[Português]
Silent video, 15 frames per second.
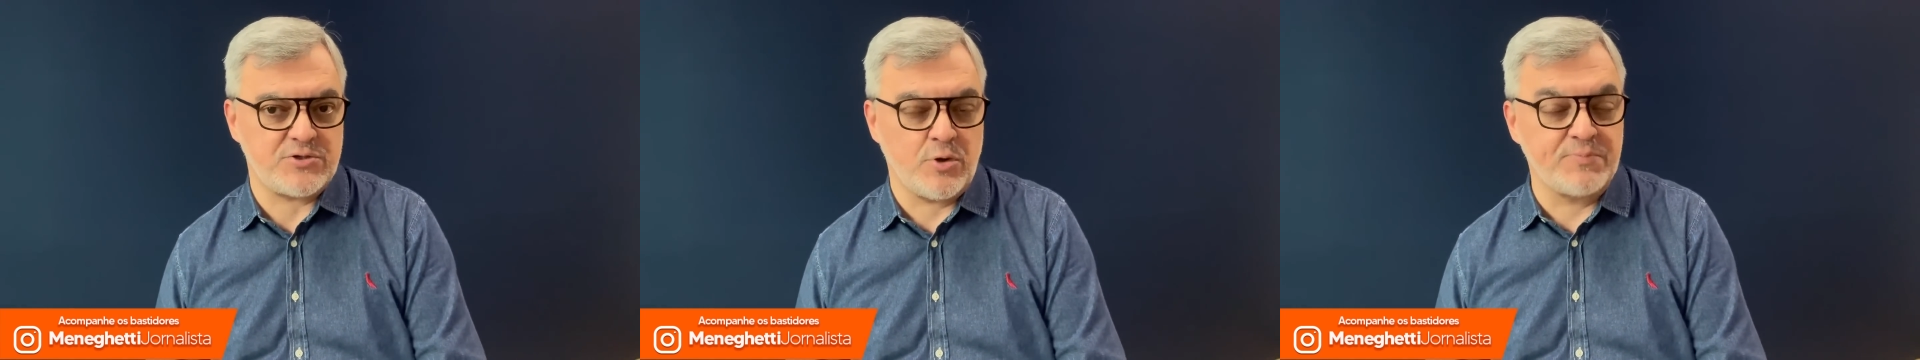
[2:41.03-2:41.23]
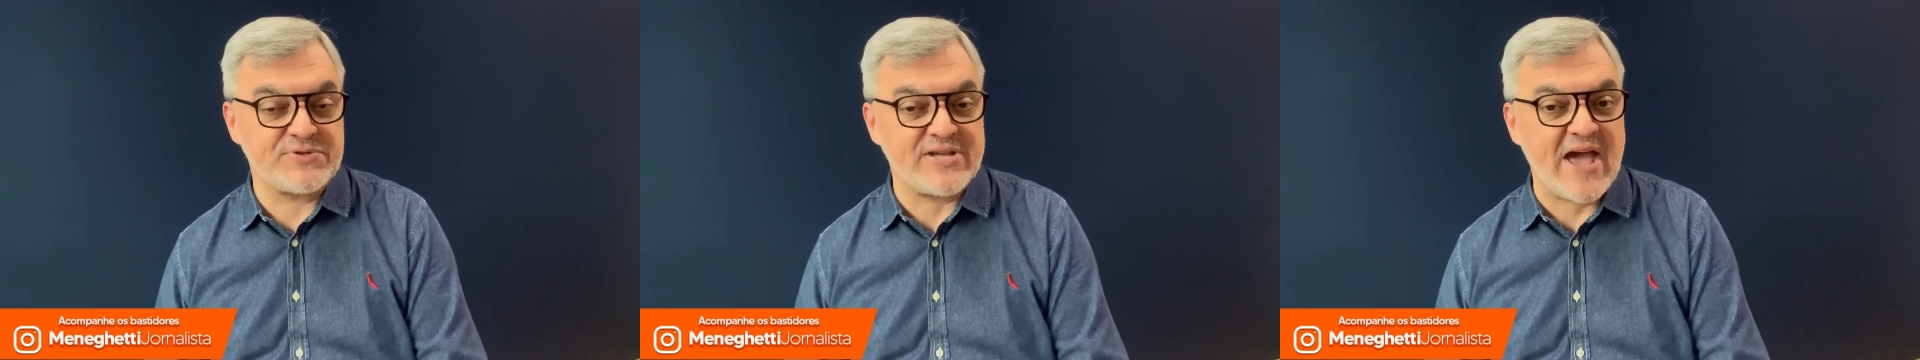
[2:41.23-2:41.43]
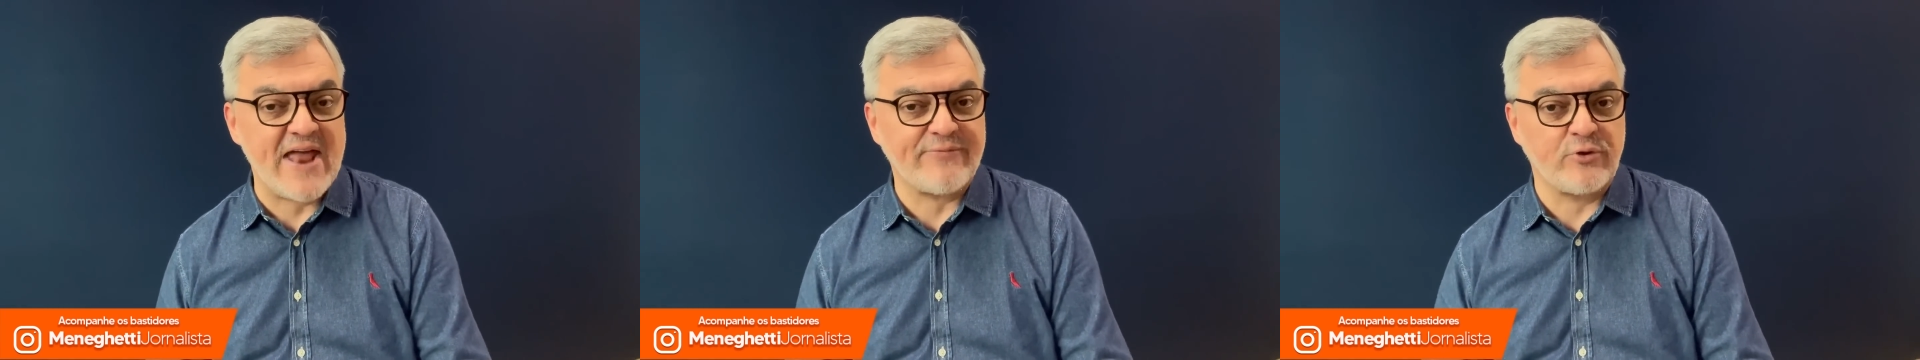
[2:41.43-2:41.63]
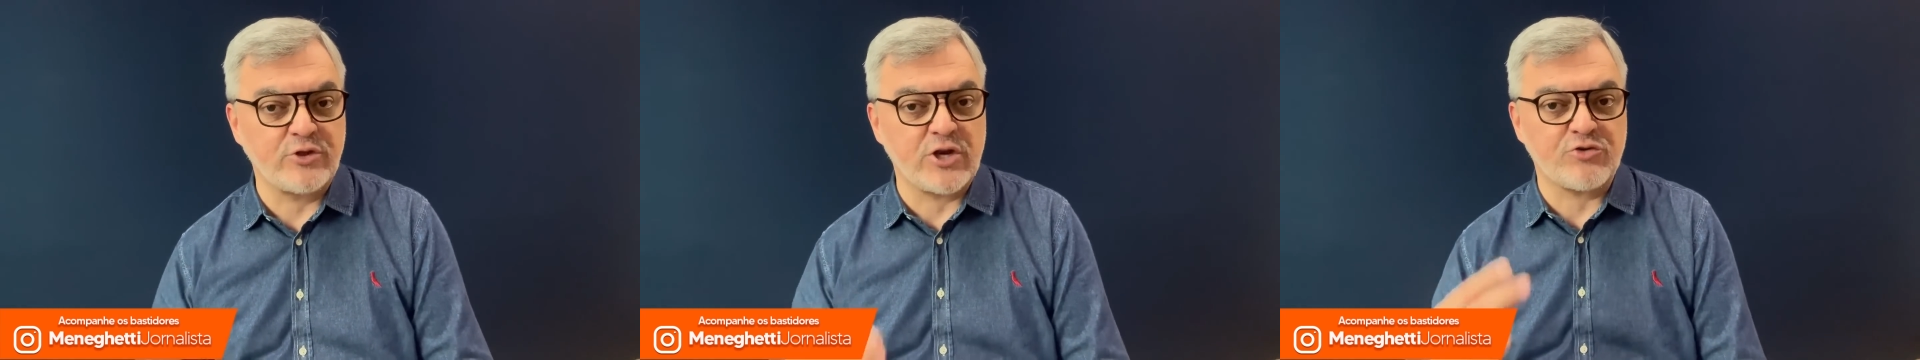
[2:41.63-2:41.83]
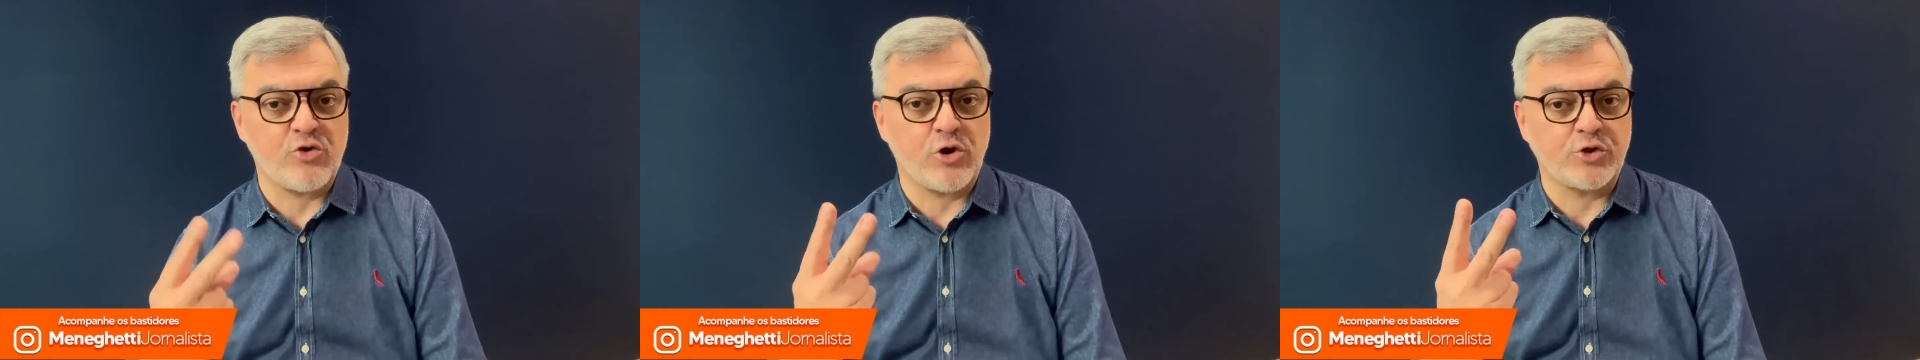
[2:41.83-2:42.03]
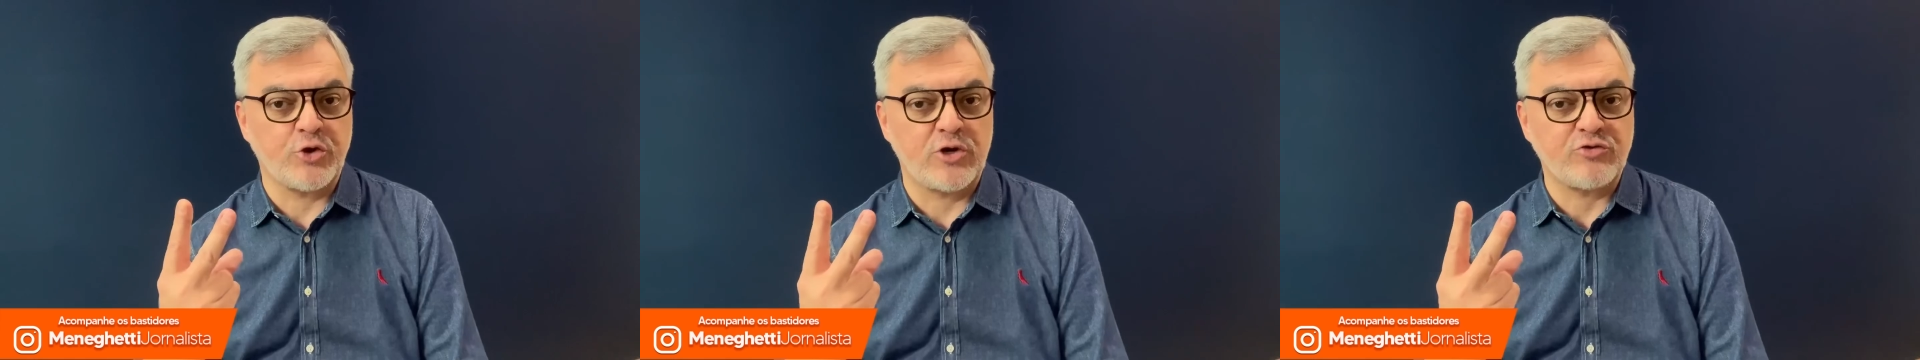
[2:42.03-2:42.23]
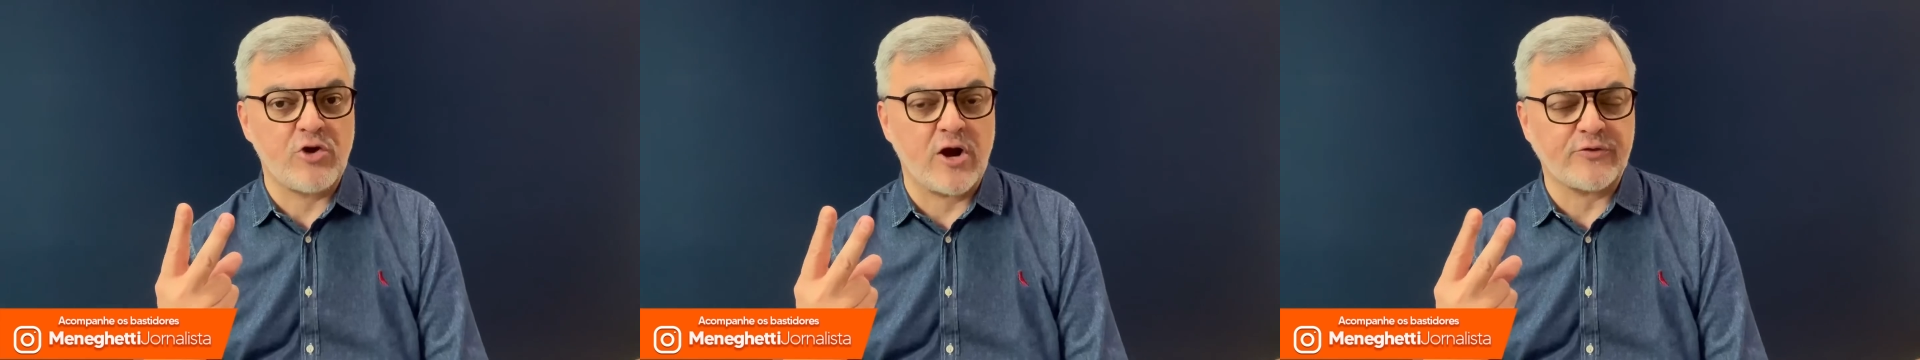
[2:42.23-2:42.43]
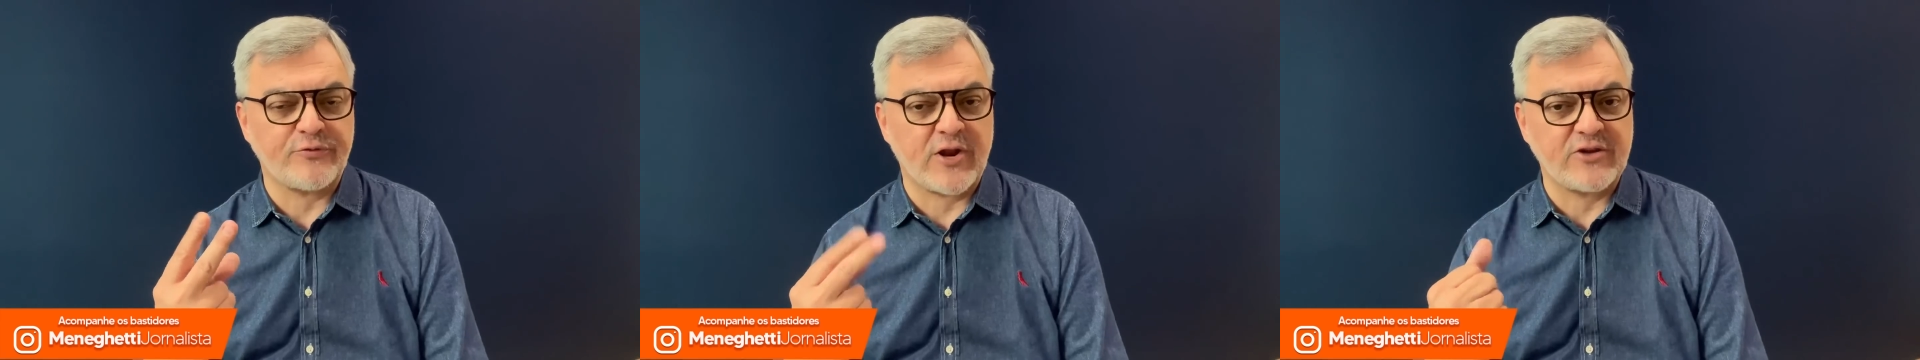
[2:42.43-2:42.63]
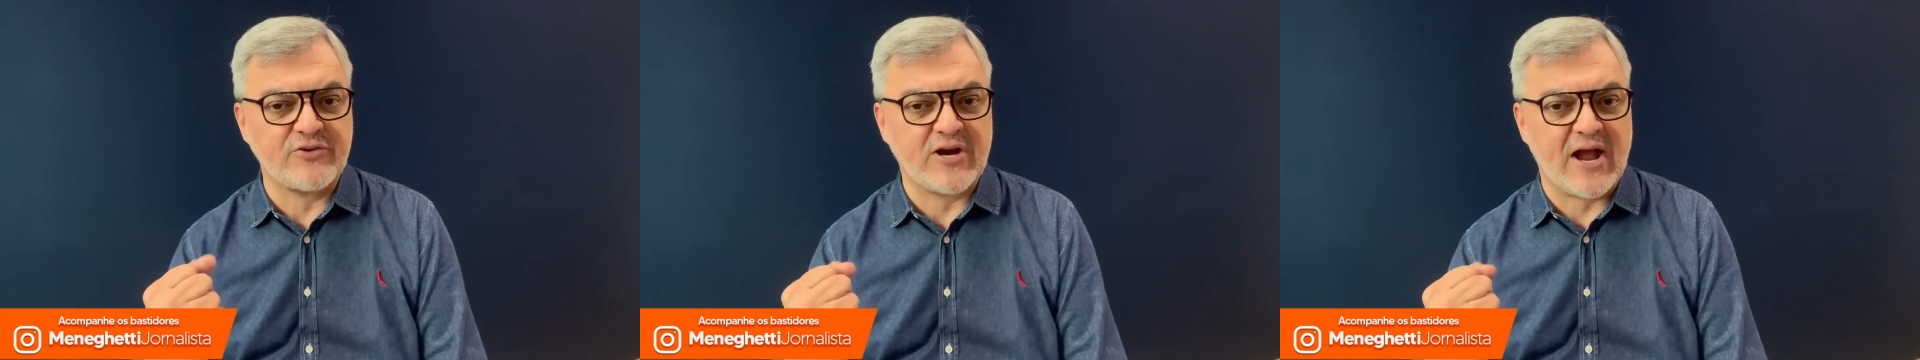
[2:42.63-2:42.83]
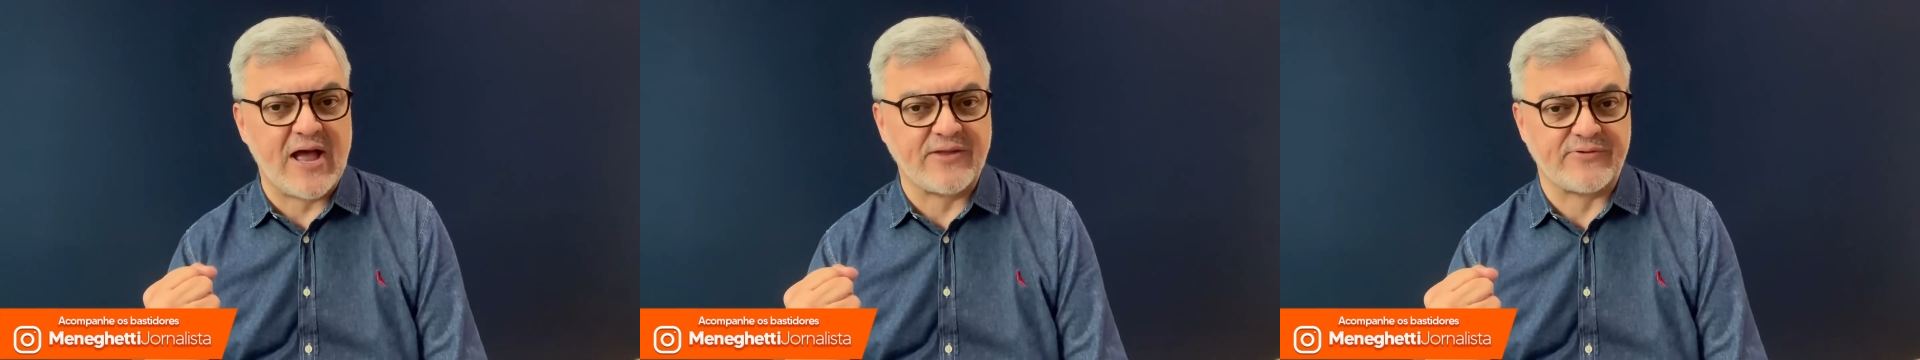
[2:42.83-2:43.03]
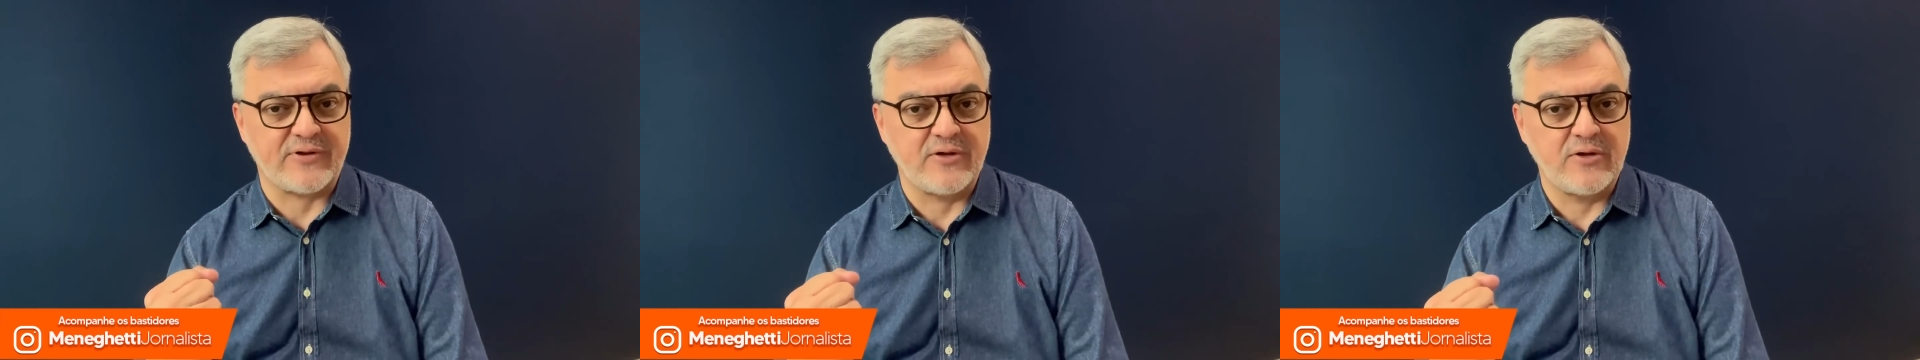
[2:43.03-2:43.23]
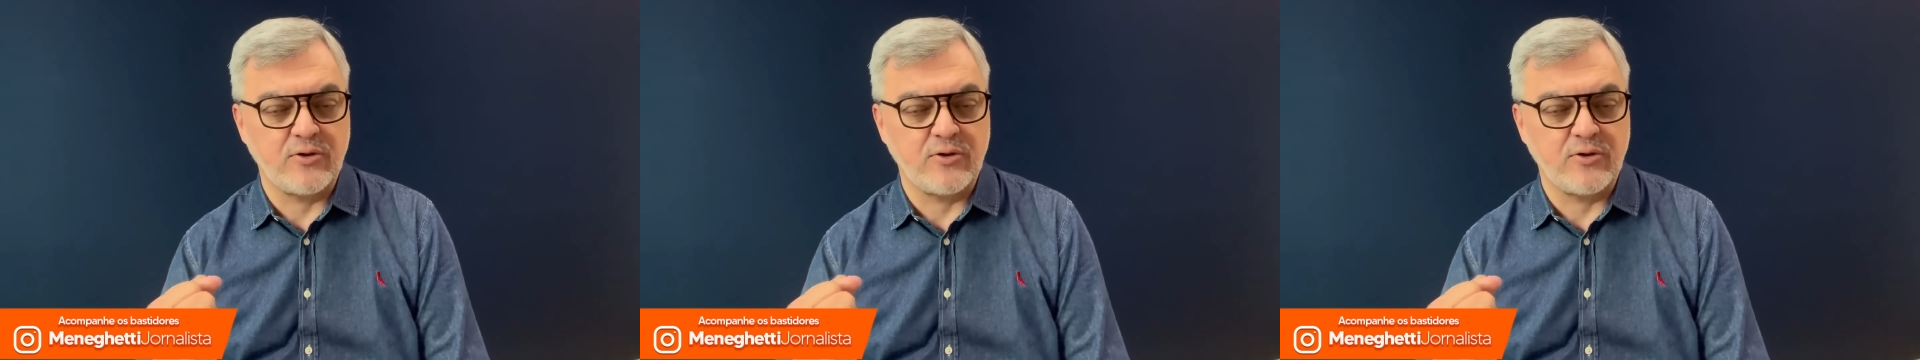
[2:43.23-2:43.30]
Observe, o Inter jogou dois jogos fora de casa,